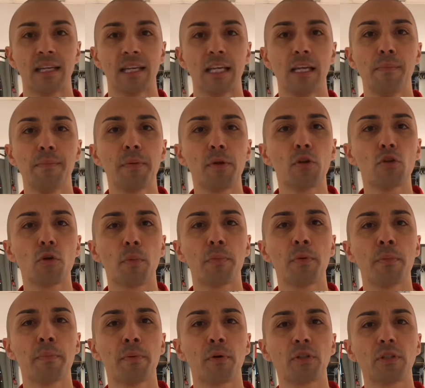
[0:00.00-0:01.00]
Il periodo
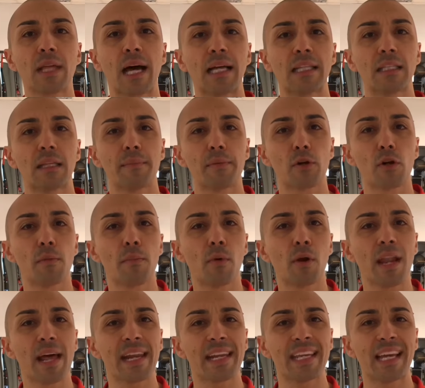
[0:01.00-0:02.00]
più importante per non
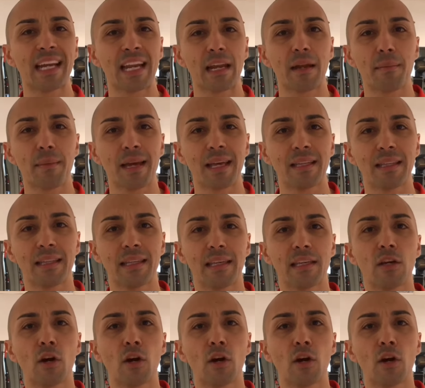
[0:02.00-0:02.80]
mollare gli allenamenti